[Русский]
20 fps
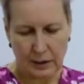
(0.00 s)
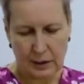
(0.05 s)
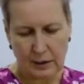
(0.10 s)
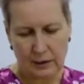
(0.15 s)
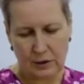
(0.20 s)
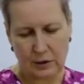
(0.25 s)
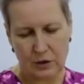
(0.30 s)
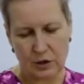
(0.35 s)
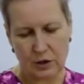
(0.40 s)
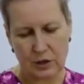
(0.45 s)

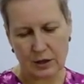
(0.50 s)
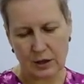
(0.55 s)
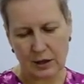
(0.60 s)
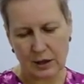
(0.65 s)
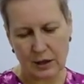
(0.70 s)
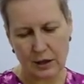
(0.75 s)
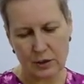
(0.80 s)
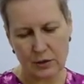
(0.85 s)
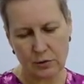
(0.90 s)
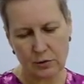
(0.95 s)
Значит,
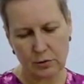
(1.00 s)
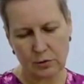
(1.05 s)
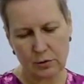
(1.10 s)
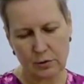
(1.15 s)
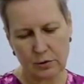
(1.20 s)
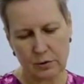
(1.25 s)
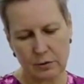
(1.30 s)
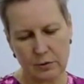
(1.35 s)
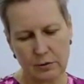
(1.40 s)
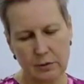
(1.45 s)

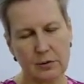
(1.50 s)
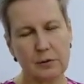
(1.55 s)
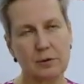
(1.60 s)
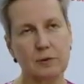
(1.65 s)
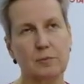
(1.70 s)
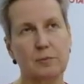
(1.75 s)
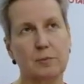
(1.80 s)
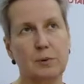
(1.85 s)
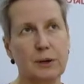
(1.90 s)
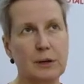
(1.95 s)
сразу э,
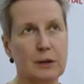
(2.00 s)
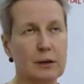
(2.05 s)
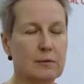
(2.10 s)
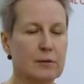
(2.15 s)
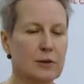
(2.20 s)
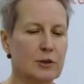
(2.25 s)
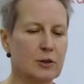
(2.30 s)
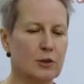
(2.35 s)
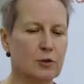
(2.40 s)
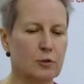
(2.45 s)

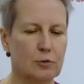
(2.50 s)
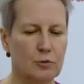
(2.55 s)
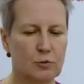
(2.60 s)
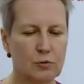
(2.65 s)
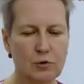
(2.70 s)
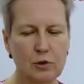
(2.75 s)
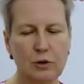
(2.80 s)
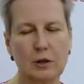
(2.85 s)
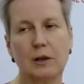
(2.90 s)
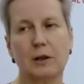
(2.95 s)
первое, что
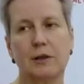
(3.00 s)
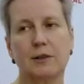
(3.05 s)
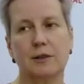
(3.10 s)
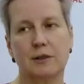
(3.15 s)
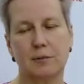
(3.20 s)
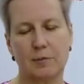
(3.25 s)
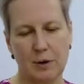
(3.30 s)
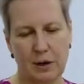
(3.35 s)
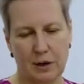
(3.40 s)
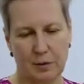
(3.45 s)
нужно для
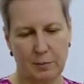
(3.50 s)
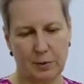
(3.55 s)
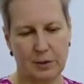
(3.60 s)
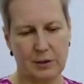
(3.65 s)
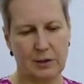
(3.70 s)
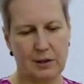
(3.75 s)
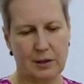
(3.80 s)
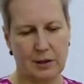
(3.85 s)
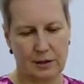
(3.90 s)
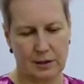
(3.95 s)
себя
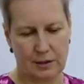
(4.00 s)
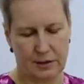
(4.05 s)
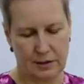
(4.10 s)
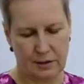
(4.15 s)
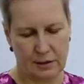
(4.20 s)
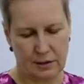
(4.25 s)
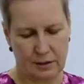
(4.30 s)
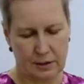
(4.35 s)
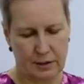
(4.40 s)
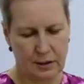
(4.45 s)
определить.
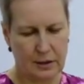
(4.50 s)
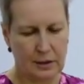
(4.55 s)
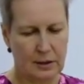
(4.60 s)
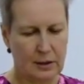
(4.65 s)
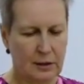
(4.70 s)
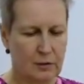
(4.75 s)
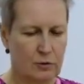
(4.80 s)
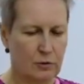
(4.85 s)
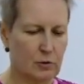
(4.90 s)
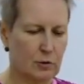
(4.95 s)

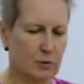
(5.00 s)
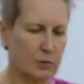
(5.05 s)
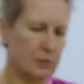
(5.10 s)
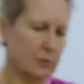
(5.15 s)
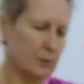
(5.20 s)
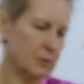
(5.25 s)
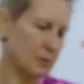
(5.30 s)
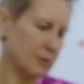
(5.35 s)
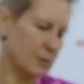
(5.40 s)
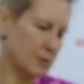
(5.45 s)
Вот
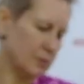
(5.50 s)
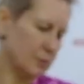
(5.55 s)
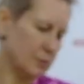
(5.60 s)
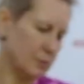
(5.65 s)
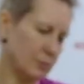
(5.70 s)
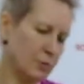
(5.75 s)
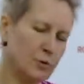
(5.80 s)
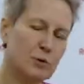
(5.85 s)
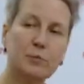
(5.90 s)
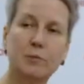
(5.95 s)
э,
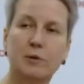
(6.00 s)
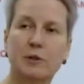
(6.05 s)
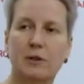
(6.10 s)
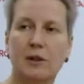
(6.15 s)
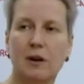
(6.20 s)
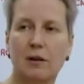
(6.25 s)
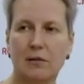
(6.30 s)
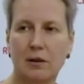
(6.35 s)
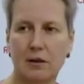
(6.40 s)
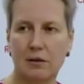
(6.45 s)
будем
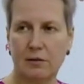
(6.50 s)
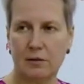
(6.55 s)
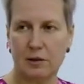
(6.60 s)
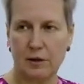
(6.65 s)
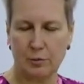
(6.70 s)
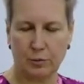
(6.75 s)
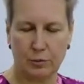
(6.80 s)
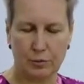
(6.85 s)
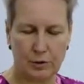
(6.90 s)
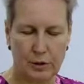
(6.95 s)
разговаривать о
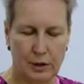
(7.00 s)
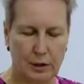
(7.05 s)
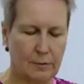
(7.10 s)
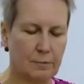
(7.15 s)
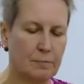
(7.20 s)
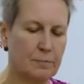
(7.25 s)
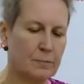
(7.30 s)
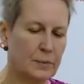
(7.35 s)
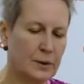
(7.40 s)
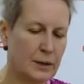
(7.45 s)
пуделе.
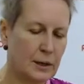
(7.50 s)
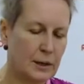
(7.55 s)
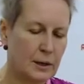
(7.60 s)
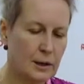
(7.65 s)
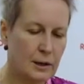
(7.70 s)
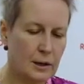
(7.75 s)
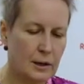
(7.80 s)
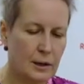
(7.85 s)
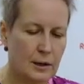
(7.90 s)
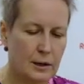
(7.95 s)

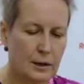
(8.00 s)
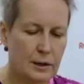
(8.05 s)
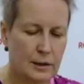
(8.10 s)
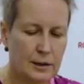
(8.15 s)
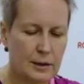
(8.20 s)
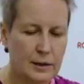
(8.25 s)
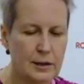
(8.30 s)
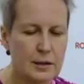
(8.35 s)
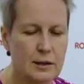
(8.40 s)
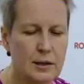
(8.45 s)

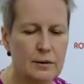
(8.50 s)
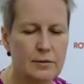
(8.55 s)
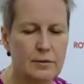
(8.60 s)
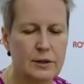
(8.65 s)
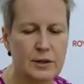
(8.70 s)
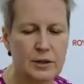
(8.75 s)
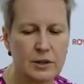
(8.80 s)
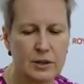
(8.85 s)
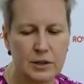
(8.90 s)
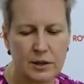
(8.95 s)
Если
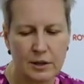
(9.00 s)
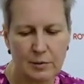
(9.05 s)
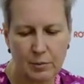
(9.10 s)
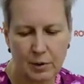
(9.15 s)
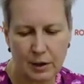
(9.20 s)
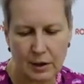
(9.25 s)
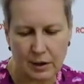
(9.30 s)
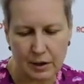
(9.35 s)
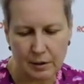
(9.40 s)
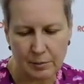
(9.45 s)
ваша
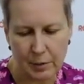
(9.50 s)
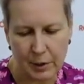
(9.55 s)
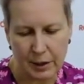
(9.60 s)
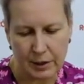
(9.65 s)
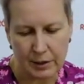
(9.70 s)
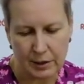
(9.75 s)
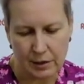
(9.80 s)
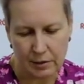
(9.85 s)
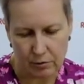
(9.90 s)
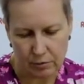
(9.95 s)
собака
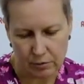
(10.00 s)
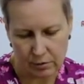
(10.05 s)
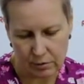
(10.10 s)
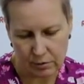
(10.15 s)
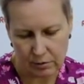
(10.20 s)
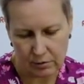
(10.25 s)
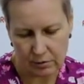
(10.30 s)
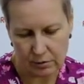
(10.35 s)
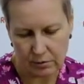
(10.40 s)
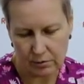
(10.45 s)
планирует
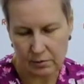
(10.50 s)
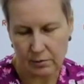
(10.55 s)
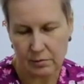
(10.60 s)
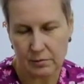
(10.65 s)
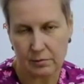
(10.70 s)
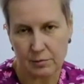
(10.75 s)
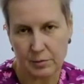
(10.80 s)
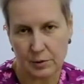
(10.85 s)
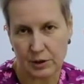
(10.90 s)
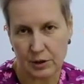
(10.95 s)

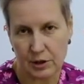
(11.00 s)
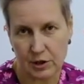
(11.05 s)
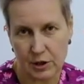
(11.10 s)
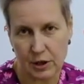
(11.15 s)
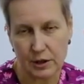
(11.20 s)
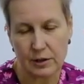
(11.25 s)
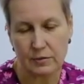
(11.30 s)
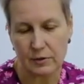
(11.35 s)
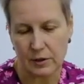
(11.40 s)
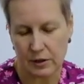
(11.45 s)

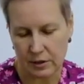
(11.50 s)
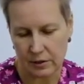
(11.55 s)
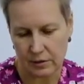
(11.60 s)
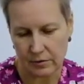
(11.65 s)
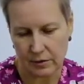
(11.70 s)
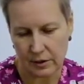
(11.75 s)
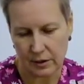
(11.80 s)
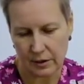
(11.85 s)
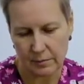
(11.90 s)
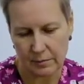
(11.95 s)
посещать
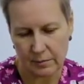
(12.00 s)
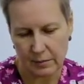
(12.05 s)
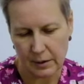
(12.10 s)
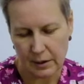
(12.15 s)
выставки –